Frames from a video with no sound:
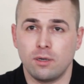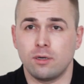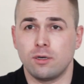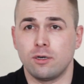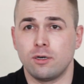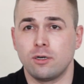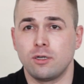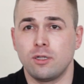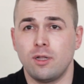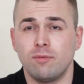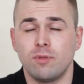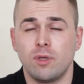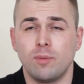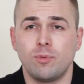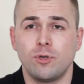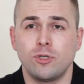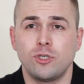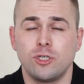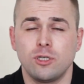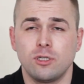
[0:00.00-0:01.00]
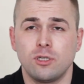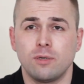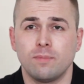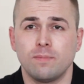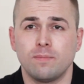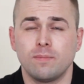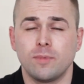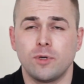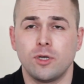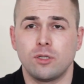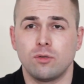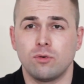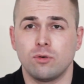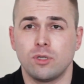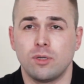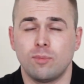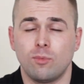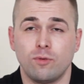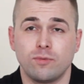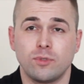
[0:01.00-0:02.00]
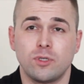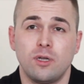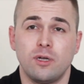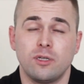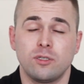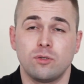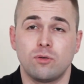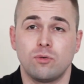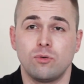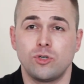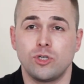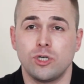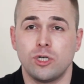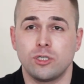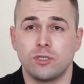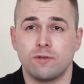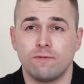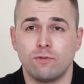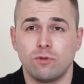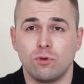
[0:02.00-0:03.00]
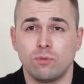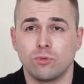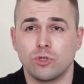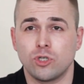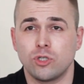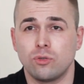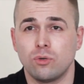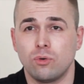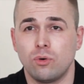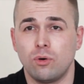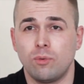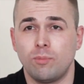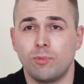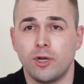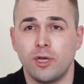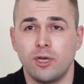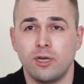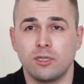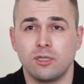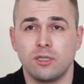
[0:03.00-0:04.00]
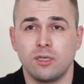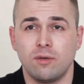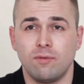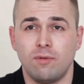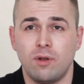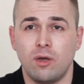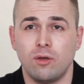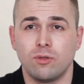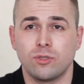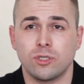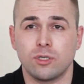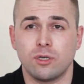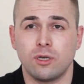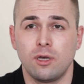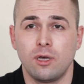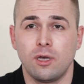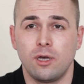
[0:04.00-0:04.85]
А, главная причина этого, на мой взгляд, заключается в том, что проекты являются